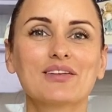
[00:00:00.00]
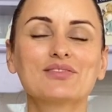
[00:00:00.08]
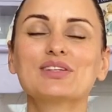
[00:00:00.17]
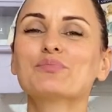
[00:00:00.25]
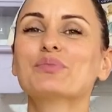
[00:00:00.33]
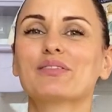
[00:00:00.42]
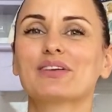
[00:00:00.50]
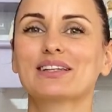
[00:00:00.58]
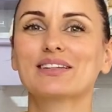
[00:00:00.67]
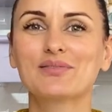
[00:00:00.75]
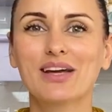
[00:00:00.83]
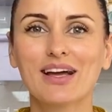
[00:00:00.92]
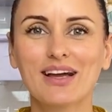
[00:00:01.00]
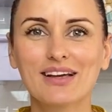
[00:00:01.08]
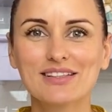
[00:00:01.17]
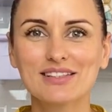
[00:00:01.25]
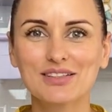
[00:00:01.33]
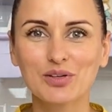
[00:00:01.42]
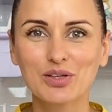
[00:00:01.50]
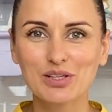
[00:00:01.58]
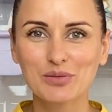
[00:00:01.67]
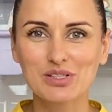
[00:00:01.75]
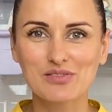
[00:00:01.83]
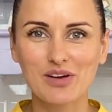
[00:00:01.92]
Всем привет! Сегодня
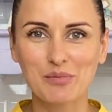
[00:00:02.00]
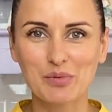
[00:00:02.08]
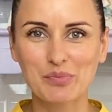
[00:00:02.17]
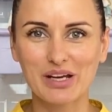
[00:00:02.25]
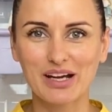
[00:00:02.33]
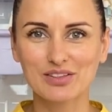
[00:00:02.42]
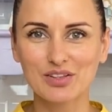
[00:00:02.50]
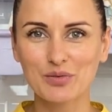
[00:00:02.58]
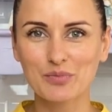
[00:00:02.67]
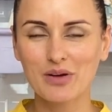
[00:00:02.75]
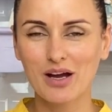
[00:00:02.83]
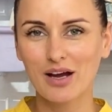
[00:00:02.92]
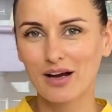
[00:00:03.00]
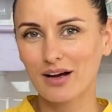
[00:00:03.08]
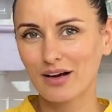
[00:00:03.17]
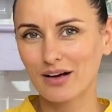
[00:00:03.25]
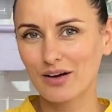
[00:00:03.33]
мы с вами приготовим а,